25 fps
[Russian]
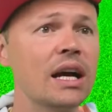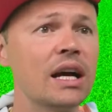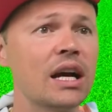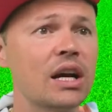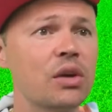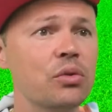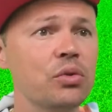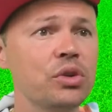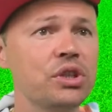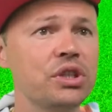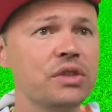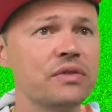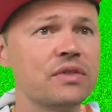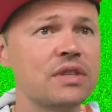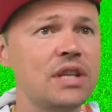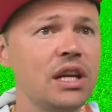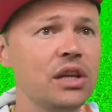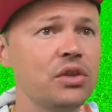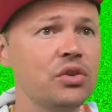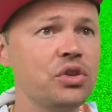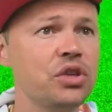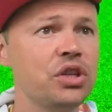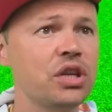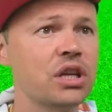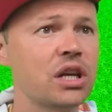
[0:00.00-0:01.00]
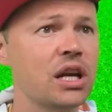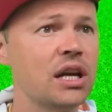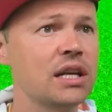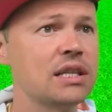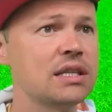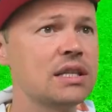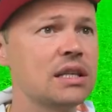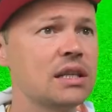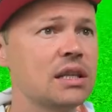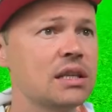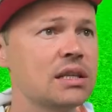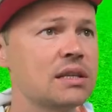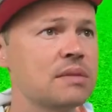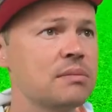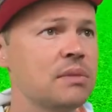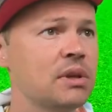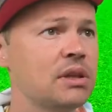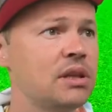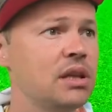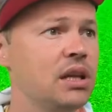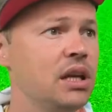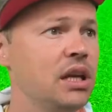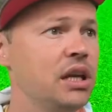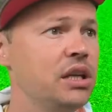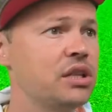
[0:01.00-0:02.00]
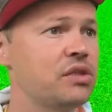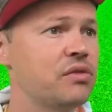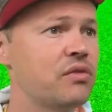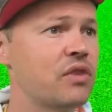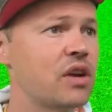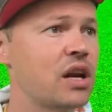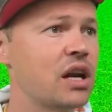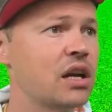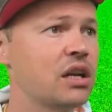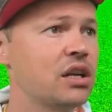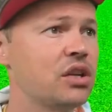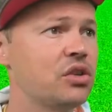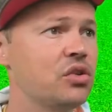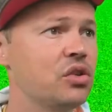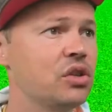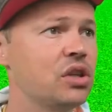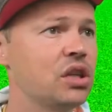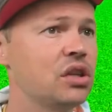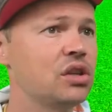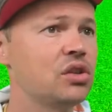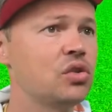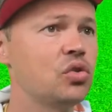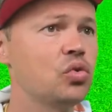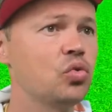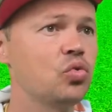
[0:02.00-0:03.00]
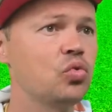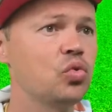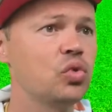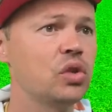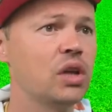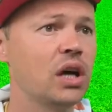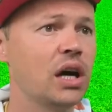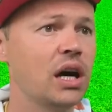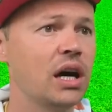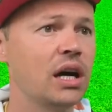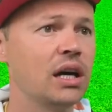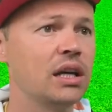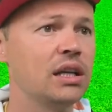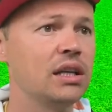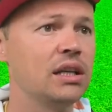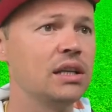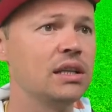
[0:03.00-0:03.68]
Короче, в следующий раз надо смотреть, враг идет оттуда.